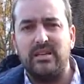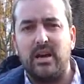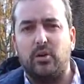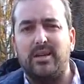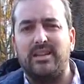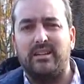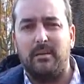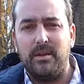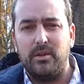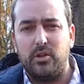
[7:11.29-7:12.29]
ya con
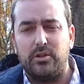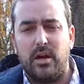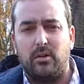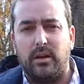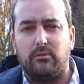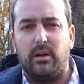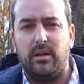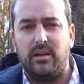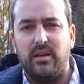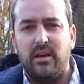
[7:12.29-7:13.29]
entrenamientos, ya con actualidad,